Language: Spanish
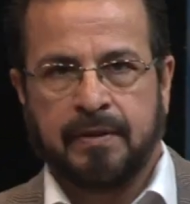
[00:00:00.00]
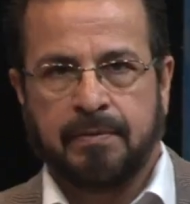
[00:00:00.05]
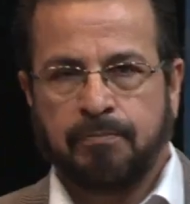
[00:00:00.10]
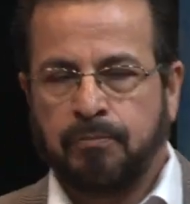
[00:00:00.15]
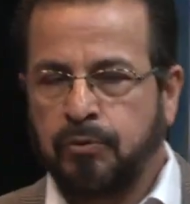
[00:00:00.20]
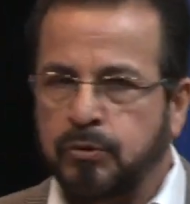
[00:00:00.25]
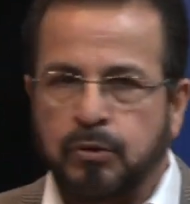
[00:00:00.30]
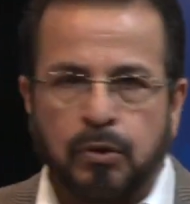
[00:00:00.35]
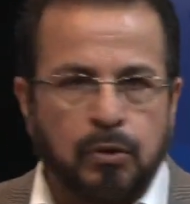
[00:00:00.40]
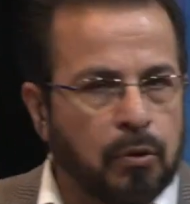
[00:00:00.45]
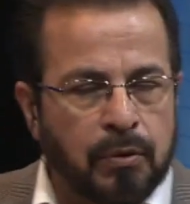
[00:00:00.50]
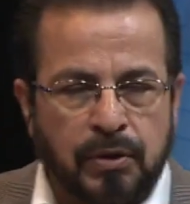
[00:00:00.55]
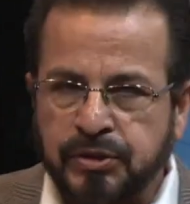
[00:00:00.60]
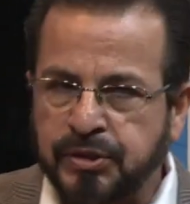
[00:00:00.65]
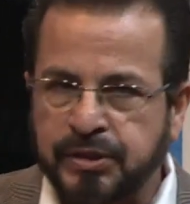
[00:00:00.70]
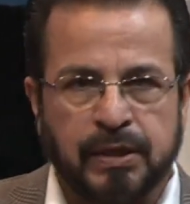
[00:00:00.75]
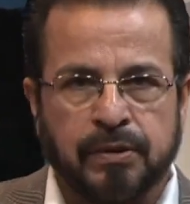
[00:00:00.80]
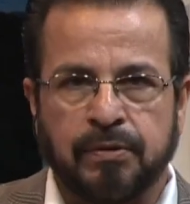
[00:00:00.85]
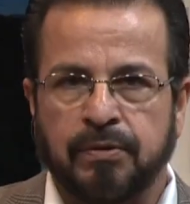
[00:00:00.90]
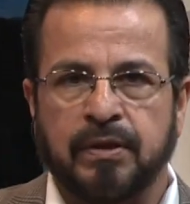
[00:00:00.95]
solo lo
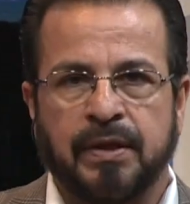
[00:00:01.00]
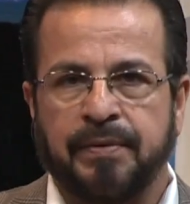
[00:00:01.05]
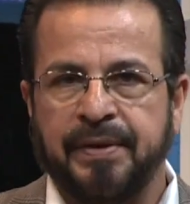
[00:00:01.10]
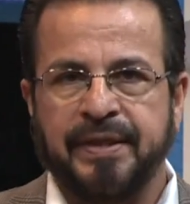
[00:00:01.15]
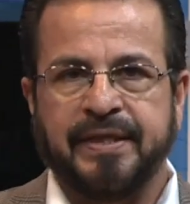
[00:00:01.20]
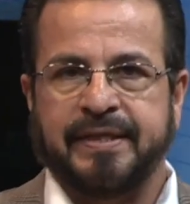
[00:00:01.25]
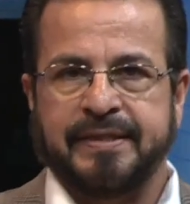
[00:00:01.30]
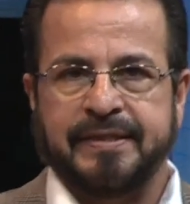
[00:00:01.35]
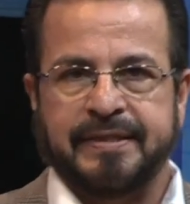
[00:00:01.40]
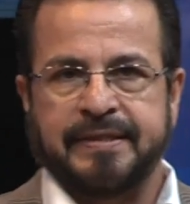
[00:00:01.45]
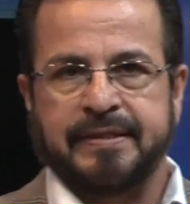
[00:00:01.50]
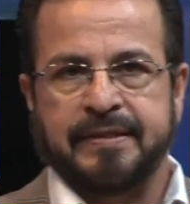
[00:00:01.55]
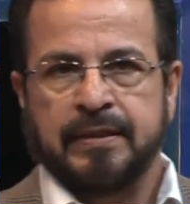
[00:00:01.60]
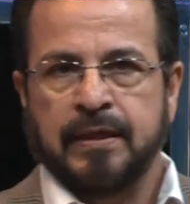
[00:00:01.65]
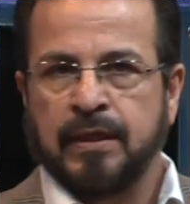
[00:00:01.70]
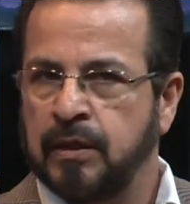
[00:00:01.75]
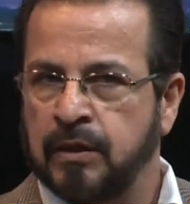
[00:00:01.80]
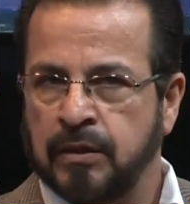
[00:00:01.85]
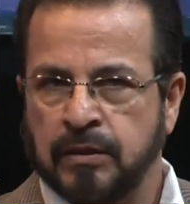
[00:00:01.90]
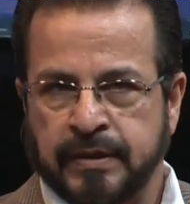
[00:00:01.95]
hacían los levitas,
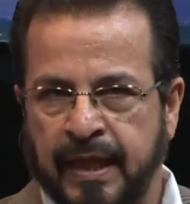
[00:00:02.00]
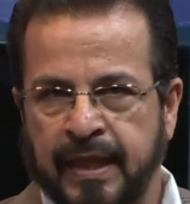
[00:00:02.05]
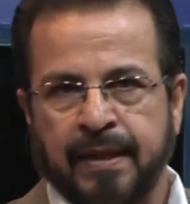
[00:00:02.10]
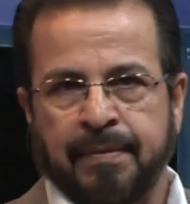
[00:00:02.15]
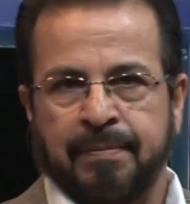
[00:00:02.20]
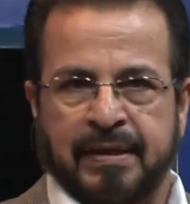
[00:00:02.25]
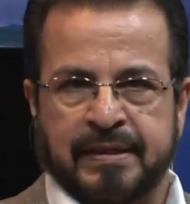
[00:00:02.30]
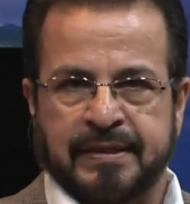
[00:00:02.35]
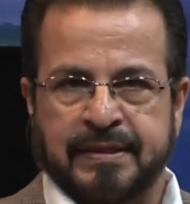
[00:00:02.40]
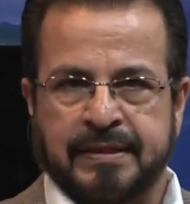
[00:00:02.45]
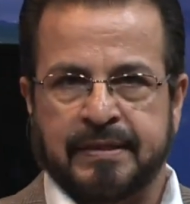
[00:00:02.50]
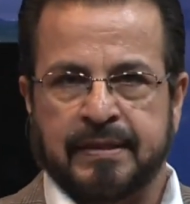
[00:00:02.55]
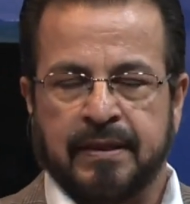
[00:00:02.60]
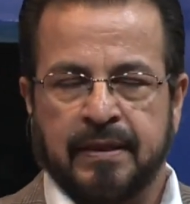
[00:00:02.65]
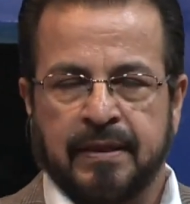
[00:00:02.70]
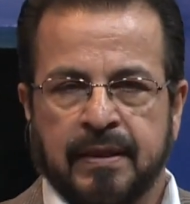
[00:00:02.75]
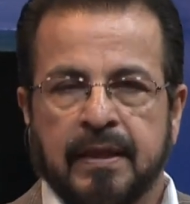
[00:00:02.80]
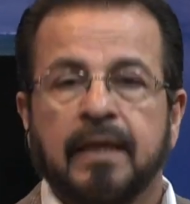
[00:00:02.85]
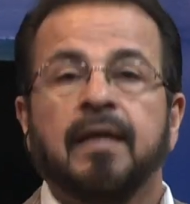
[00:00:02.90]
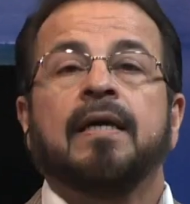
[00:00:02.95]
nada más.
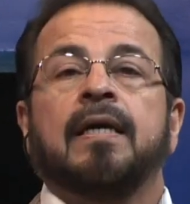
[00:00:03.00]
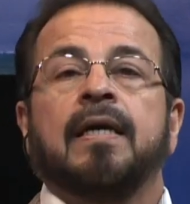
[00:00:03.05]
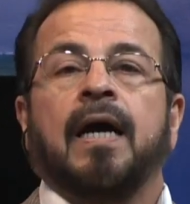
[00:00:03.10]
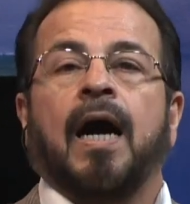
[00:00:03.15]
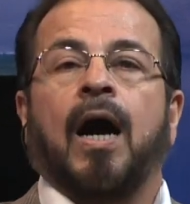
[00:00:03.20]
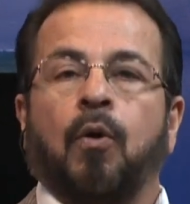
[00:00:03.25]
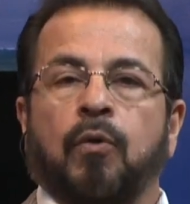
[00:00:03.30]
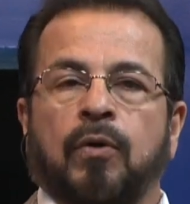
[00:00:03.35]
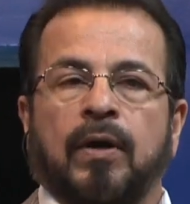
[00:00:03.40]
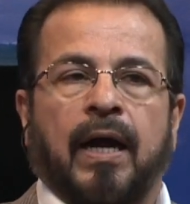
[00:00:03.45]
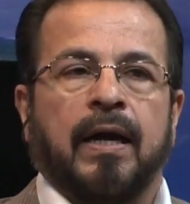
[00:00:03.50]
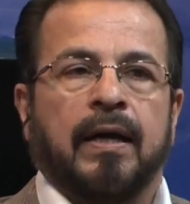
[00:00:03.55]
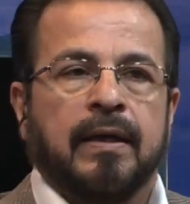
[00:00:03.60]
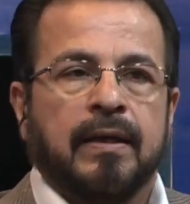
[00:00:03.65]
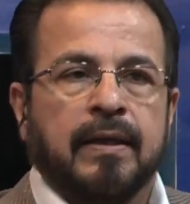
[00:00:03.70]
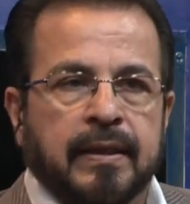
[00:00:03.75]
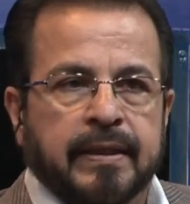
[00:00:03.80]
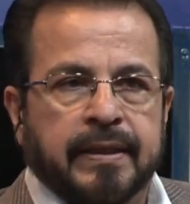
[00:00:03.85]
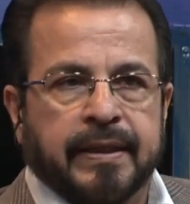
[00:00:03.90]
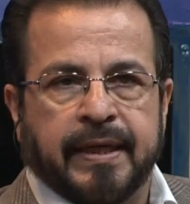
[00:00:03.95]
Ahora,
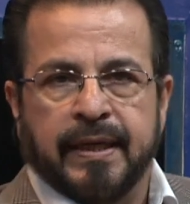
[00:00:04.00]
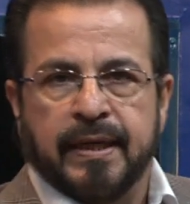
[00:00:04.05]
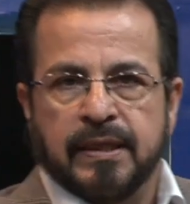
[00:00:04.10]
quiere